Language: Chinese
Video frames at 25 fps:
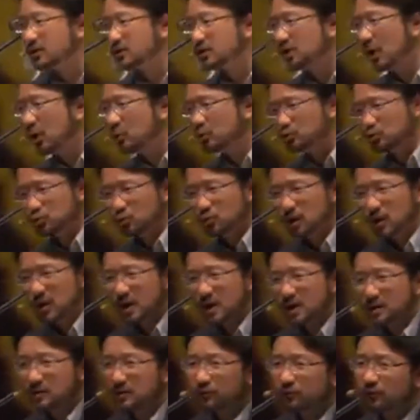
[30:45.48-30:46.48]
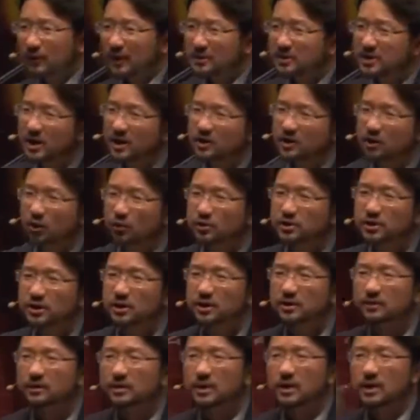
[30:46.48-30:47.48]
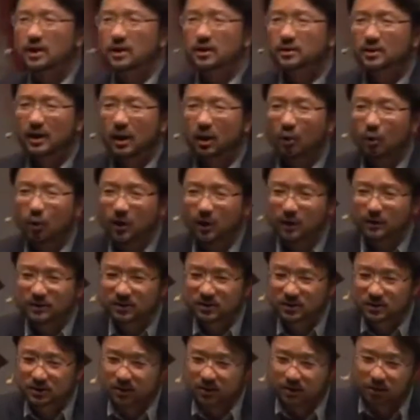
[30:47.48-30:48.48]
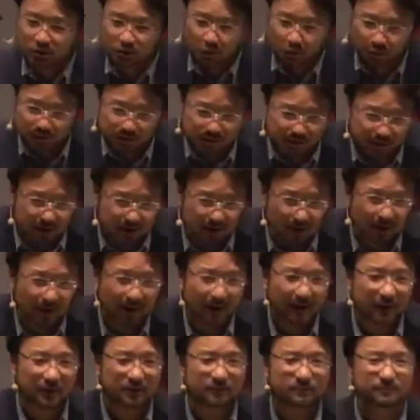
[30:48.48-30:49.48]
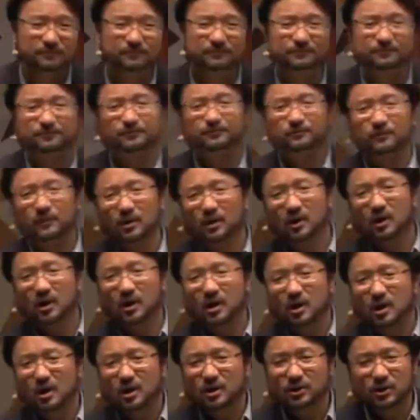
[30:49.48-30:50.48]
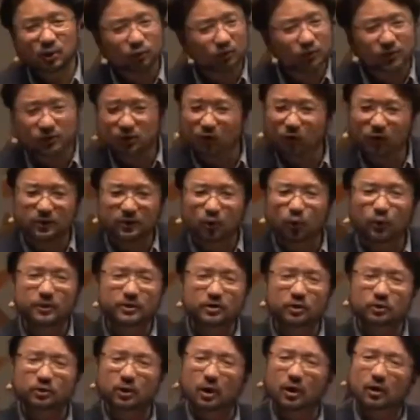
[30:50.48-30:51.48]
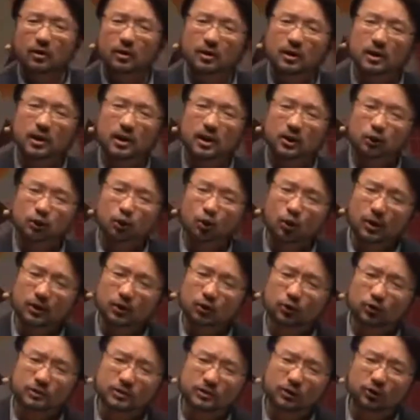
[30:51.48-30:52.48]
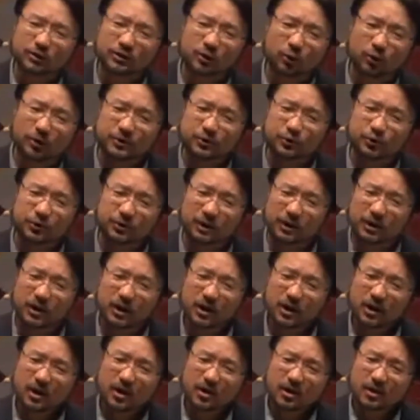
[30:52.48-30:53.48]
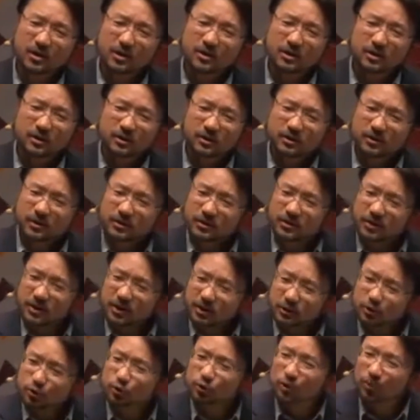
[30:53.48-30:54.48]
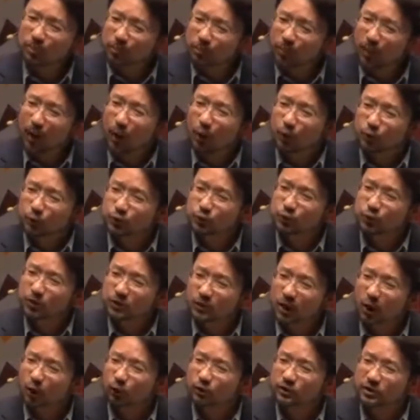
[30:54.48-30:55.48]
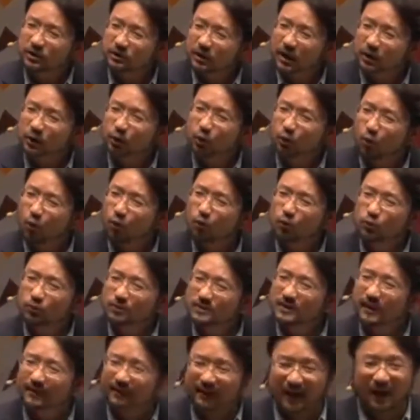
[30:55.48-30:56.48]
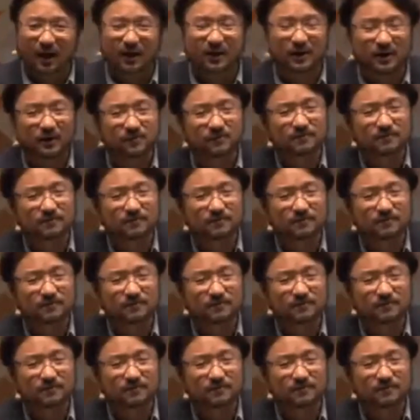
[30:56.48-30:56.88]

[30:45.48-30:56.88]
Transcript: 小组，你发现有些人他为了是做生意而来的。你有的时候你会受到很多，很多时候你会觉得，耶稣的宝血到底它的功用在哪里？